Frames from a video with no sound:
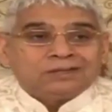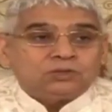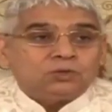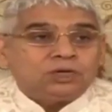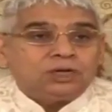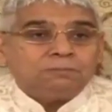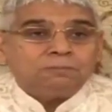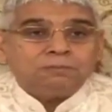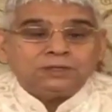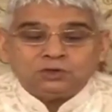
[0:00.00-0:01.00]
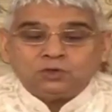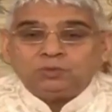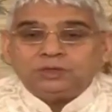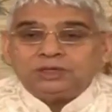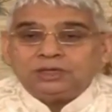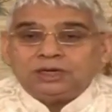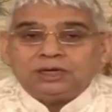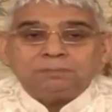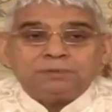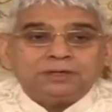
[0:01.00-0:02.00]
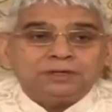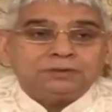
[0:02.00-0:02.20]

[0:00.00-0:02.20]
तो अब वेदों में आपने